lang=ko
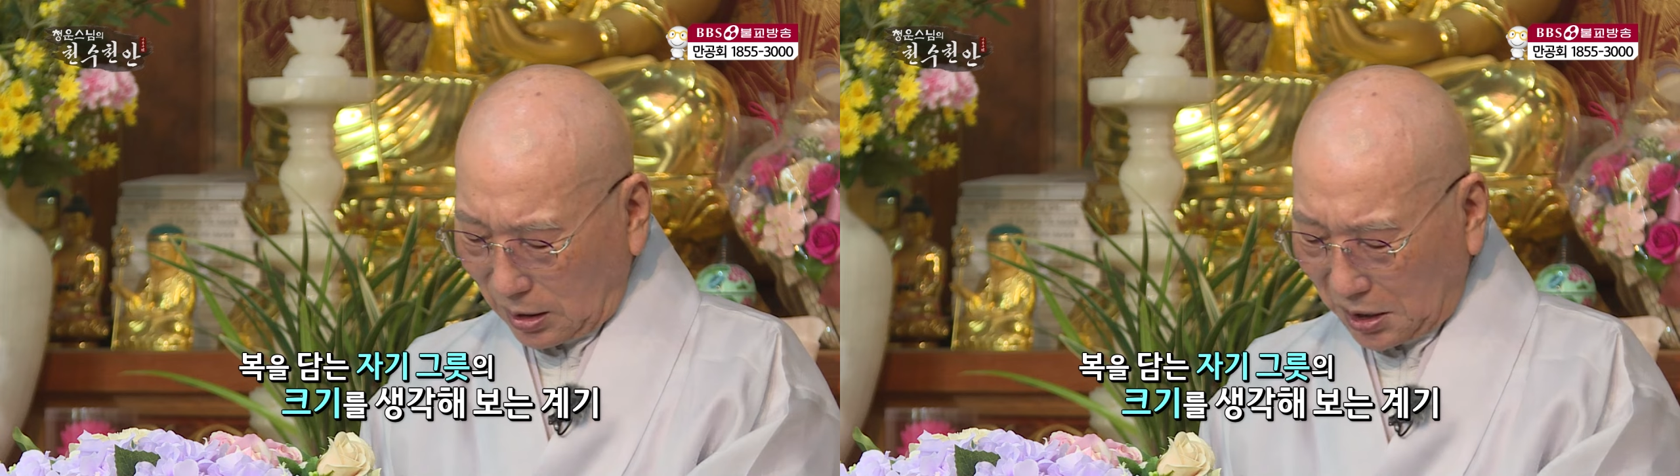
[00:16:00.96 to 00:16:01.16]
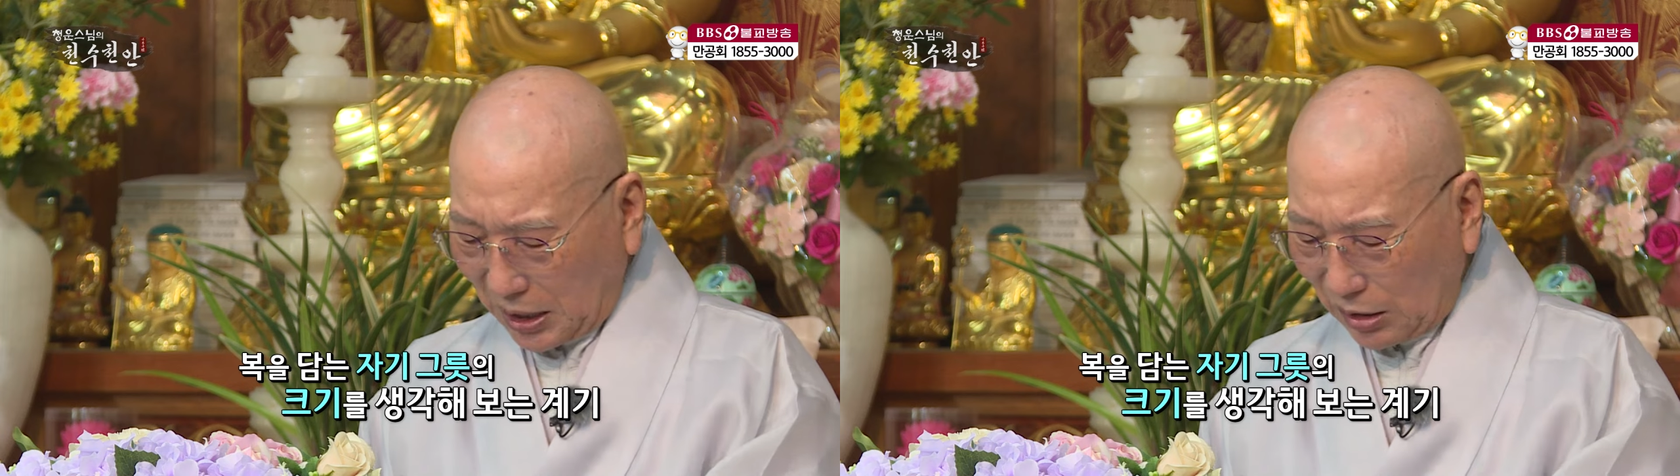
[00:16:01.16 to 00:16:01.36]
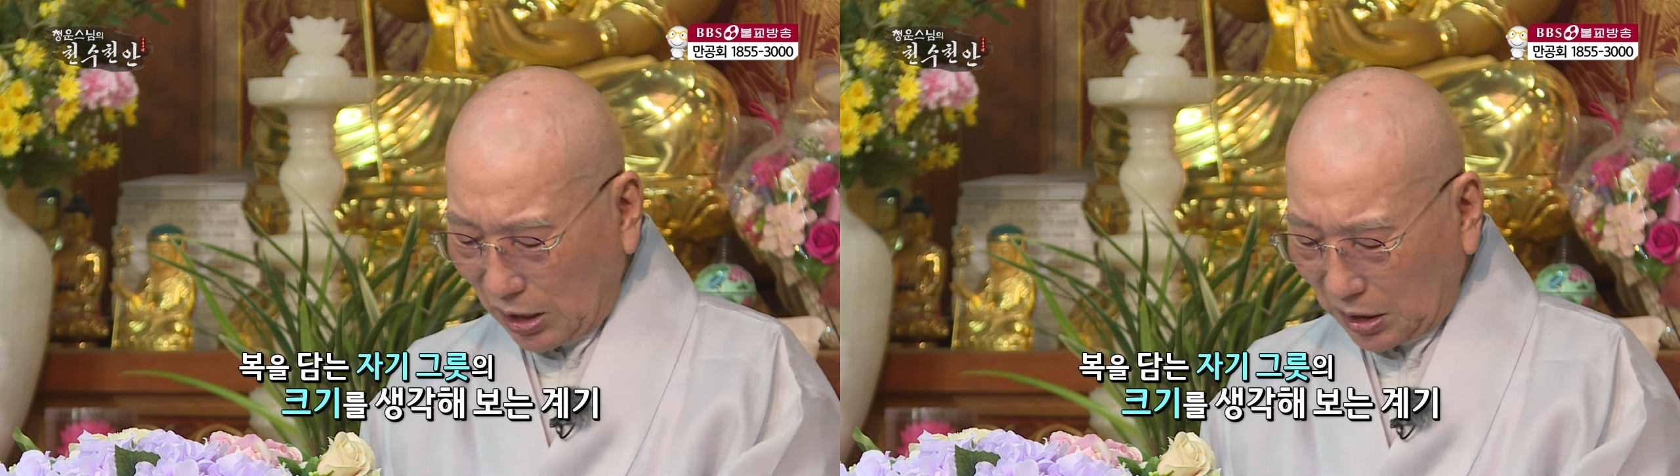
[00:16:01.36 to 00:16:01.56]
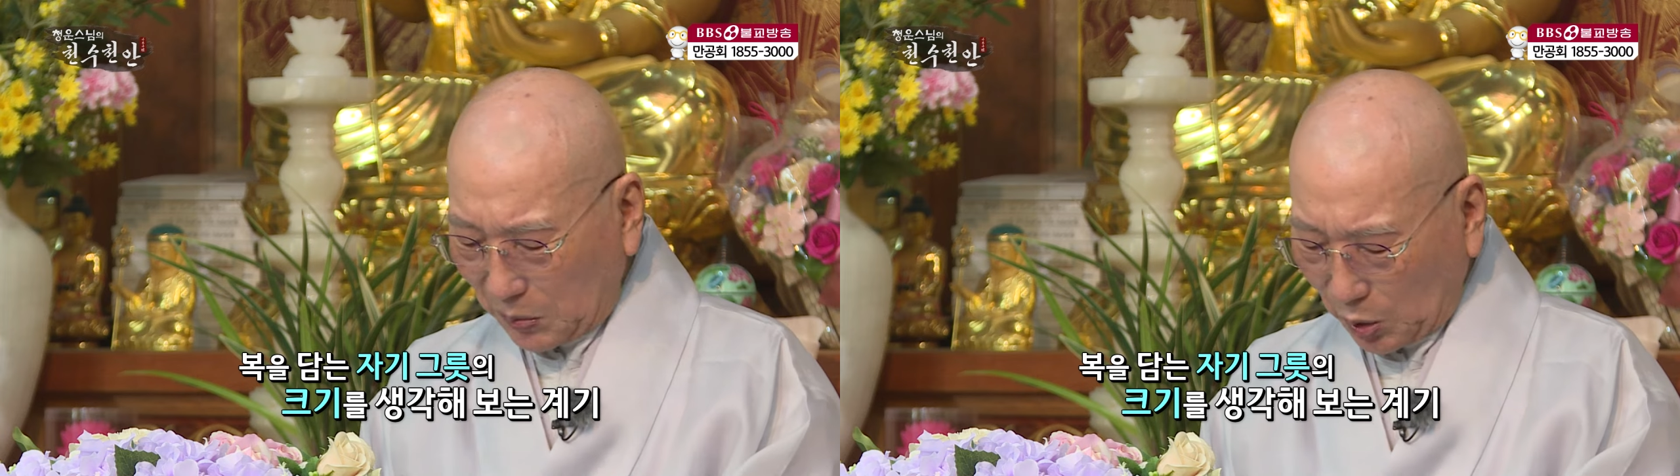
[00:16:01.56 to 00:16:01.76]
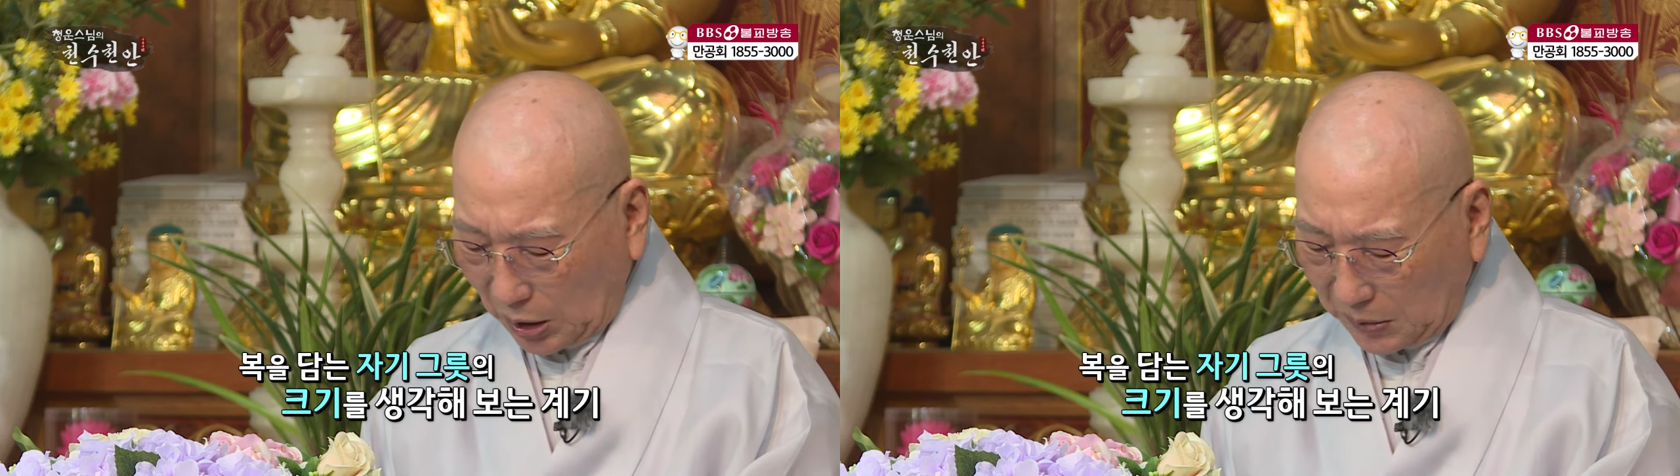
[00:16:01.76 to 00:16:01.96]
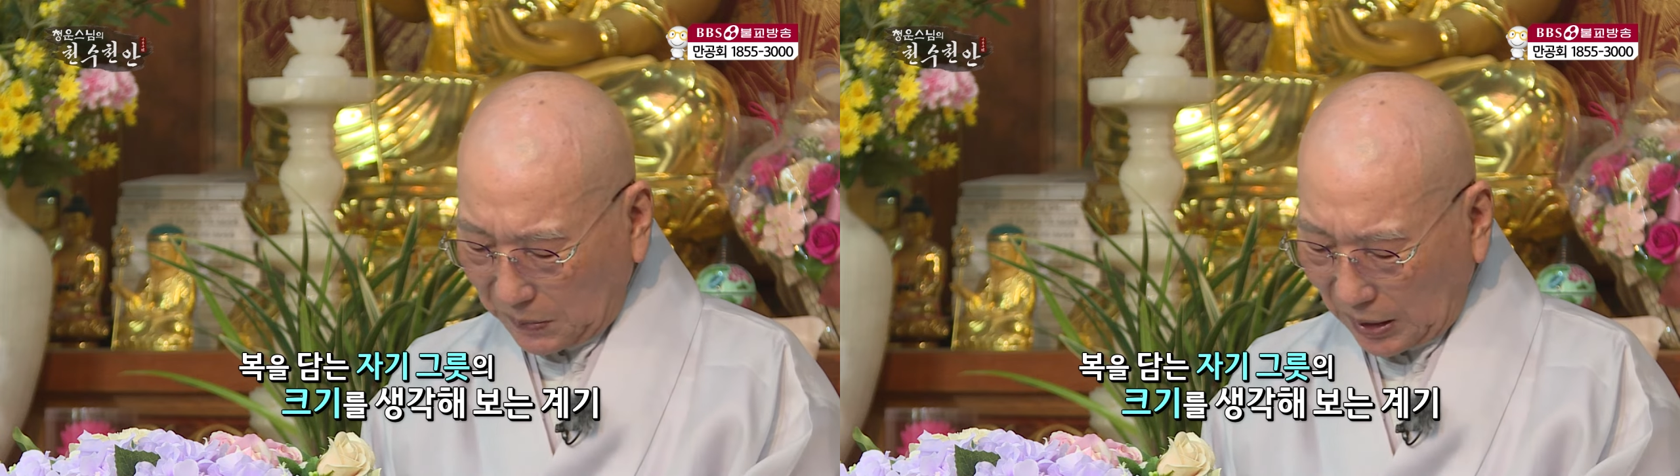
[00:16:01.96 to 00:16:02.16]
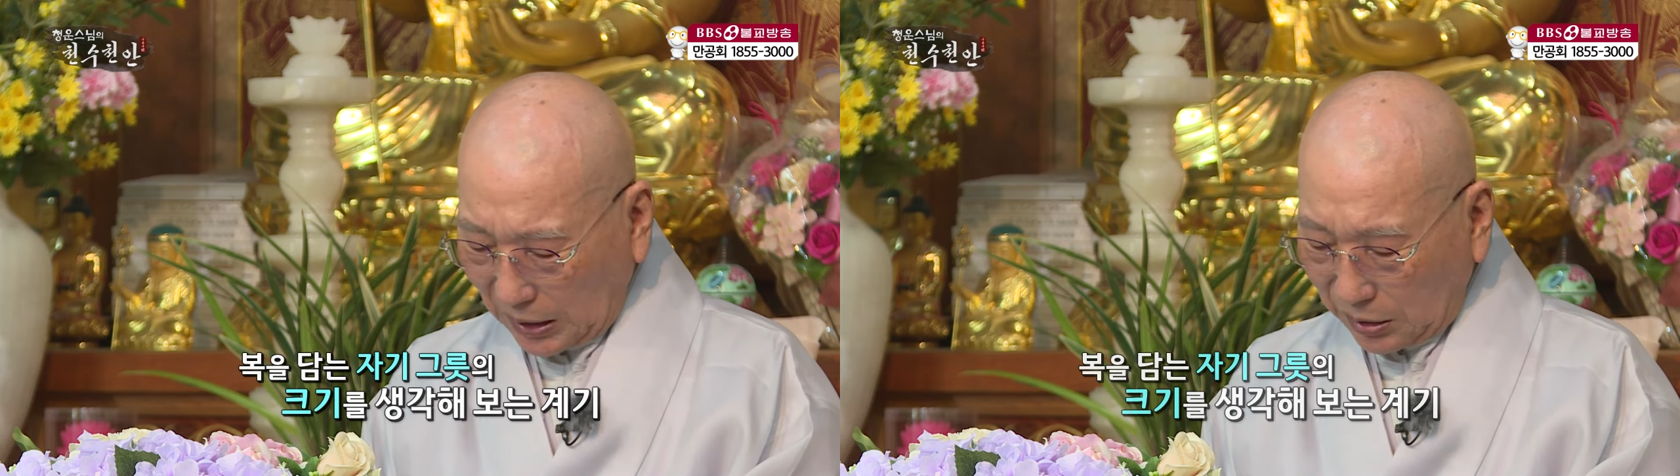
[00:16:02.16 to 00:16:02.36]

어, 시간이 됐으면 좋겠습니다.